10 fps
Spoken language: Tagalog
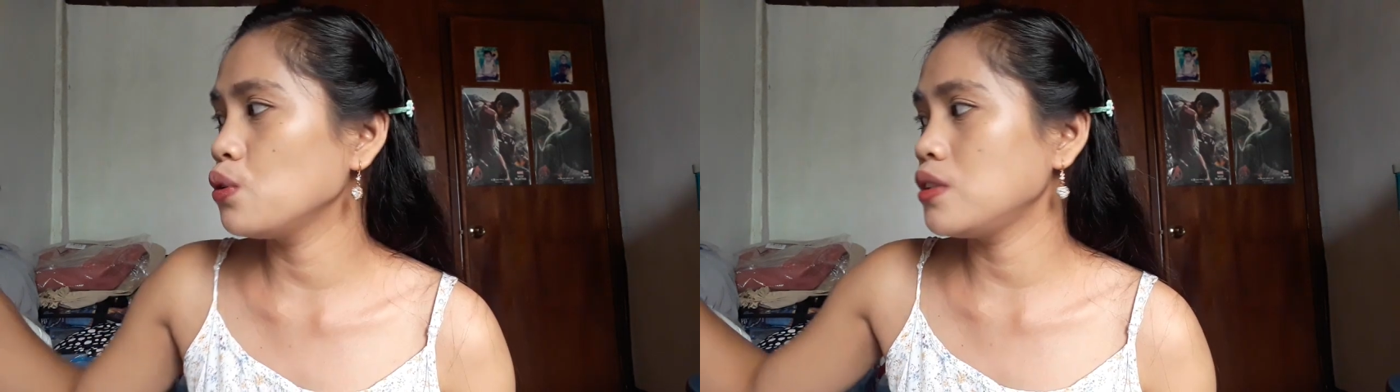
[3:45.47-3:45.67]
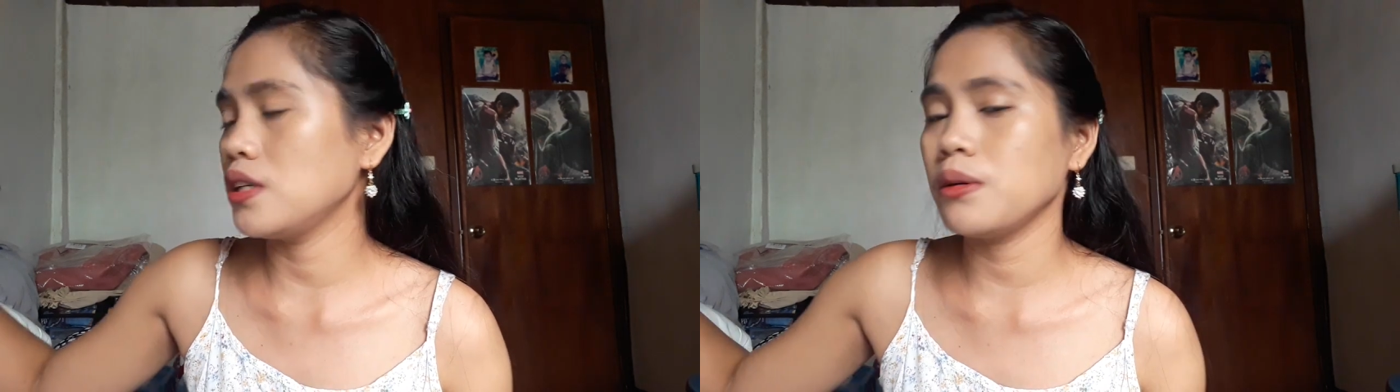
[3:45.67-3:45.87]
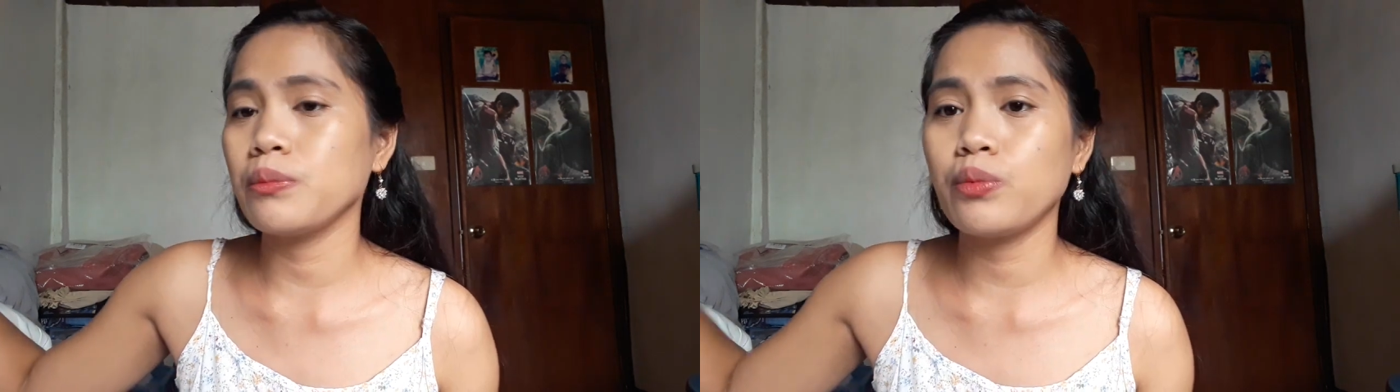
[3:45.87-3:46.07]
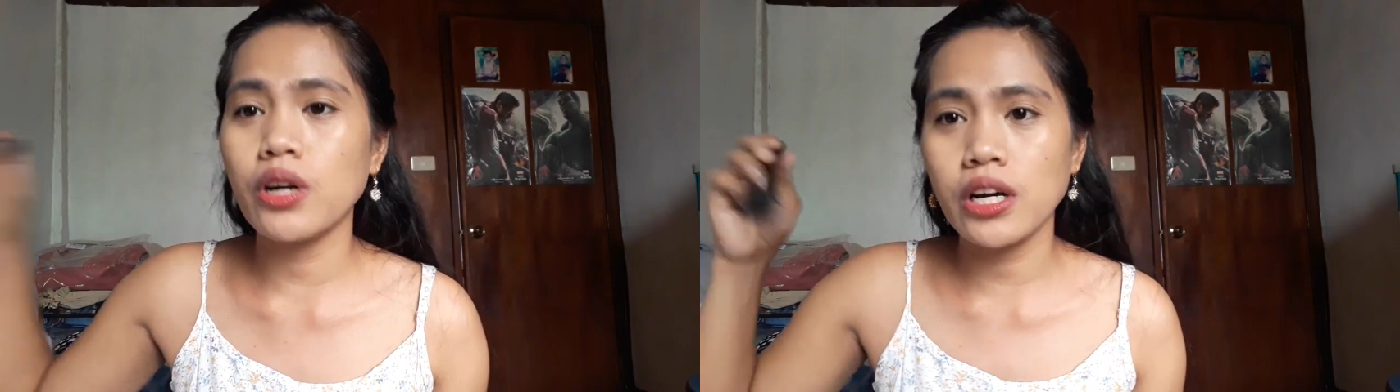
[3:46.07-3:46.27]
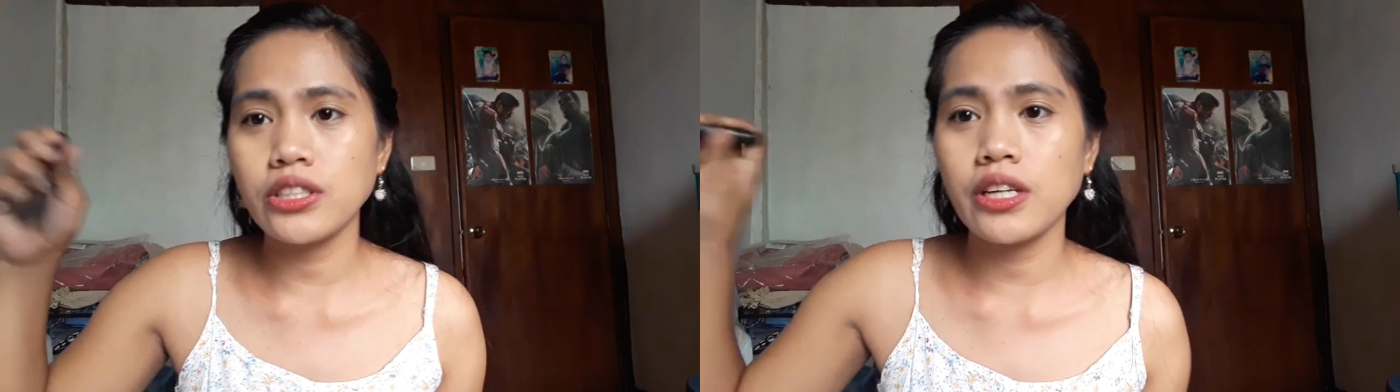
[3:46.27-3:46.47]
using
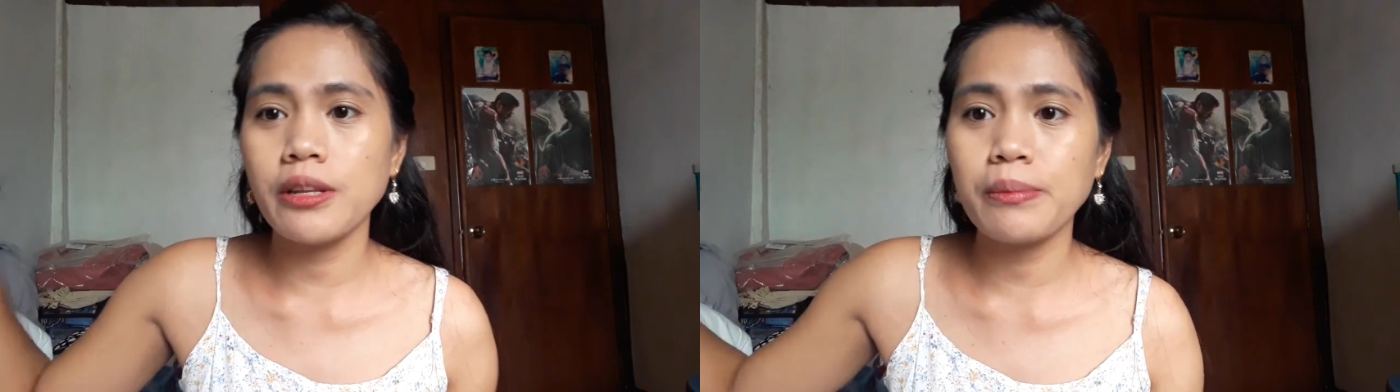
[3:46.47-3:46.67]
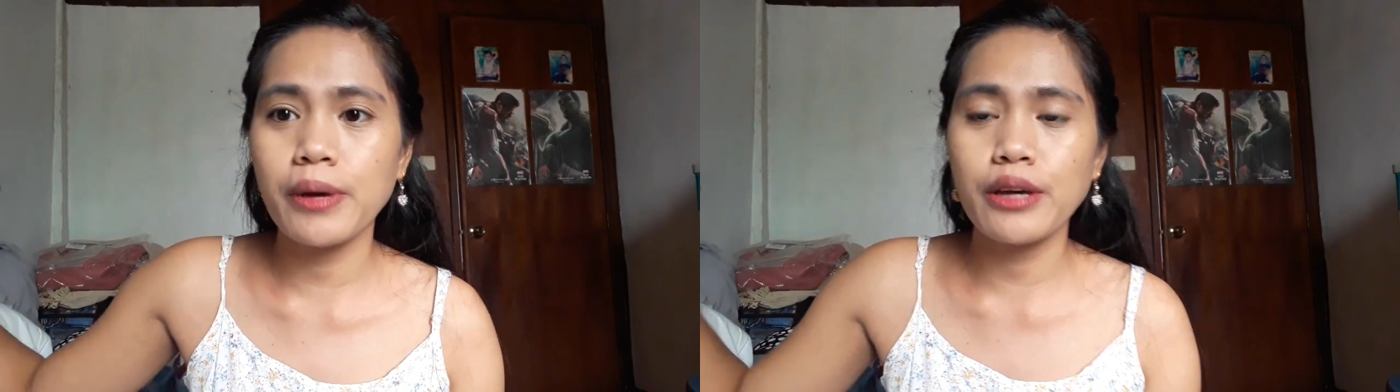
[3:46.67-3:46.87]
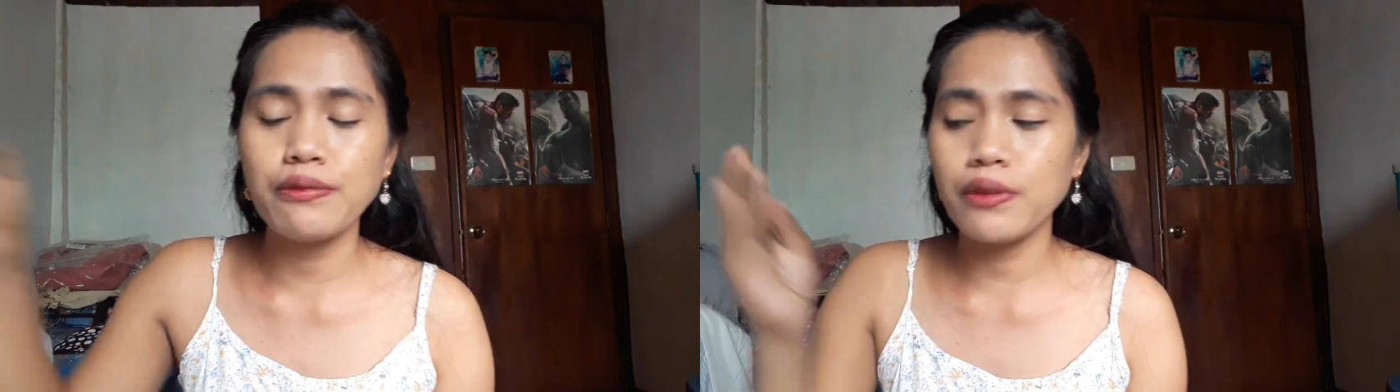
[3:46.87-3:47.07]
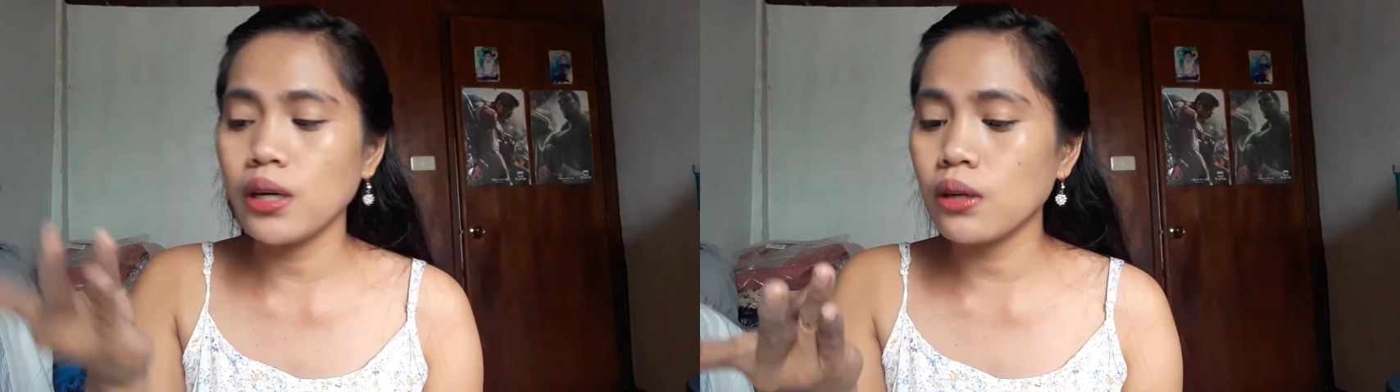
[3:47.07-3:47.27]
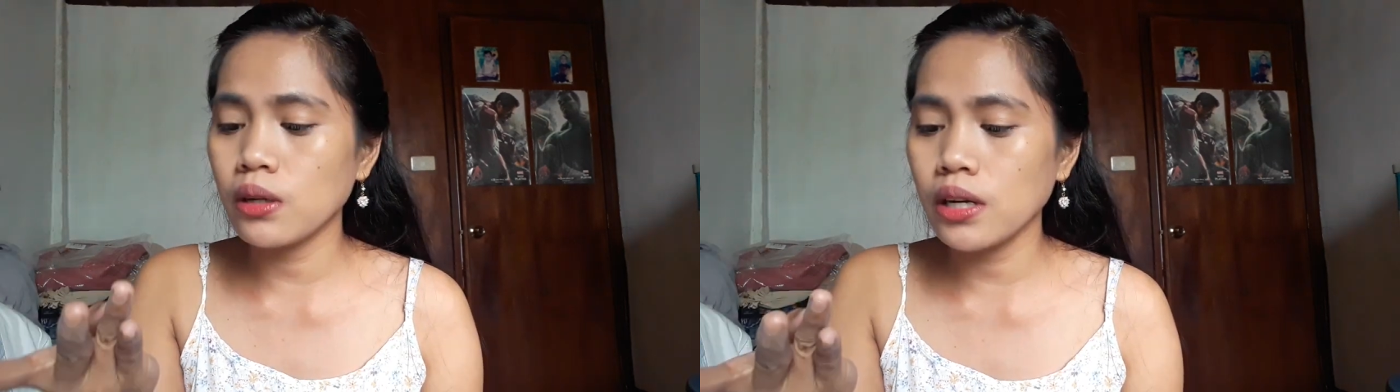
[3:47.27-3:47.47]
brush and my
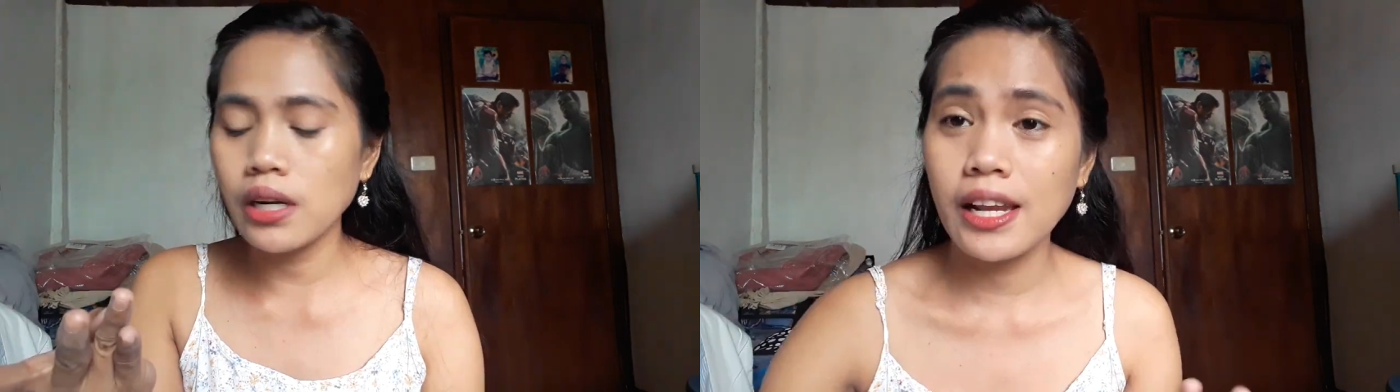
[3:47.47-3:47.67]
finger.